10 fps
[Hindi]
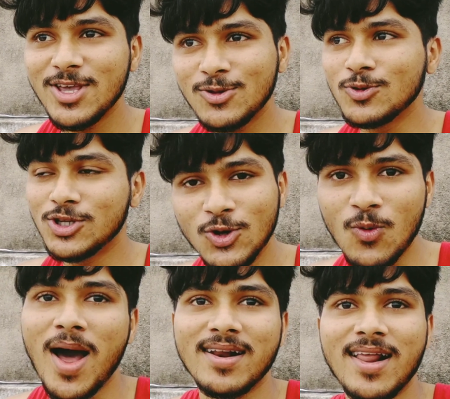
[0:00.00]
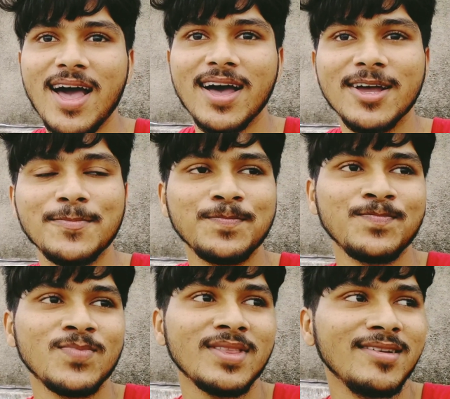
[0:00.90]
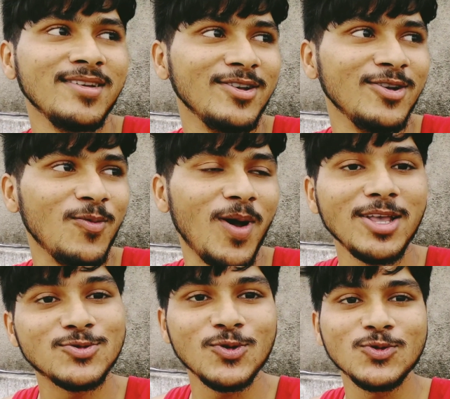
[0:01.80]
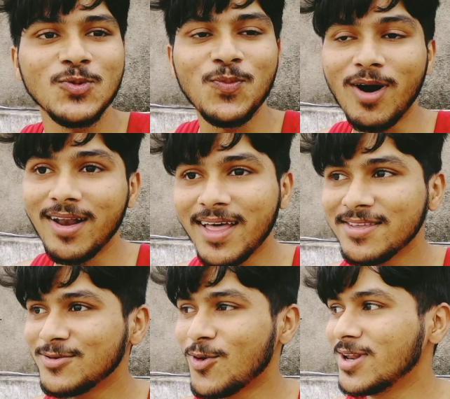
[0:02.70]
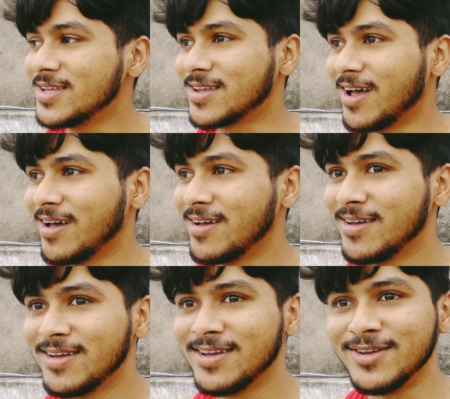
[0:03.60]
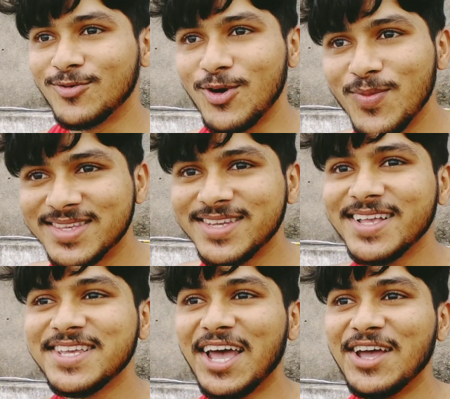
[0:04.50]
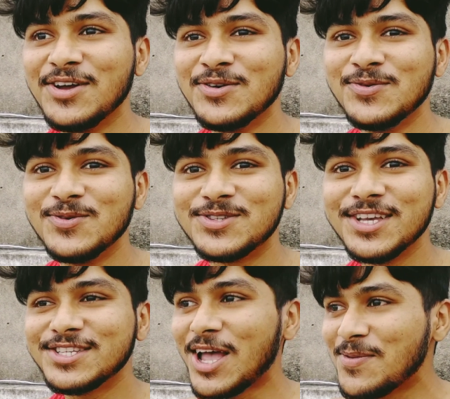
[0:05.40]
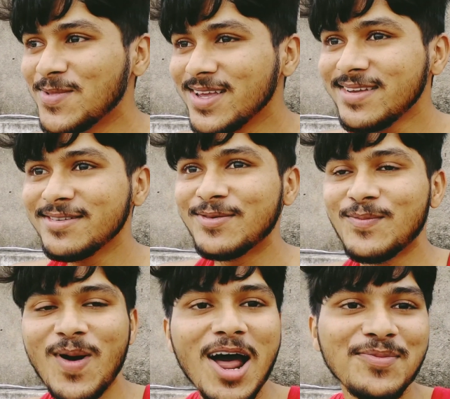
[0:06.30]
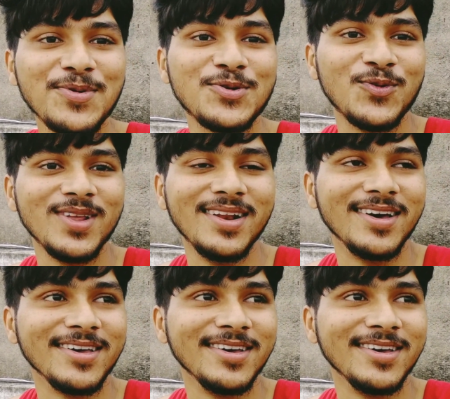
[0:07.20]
दूसरे को मार रहा है भाई सोचो पहला दिन कॉलेज का कोई बच्चा जाए उसके सामने मारपीट होने लगे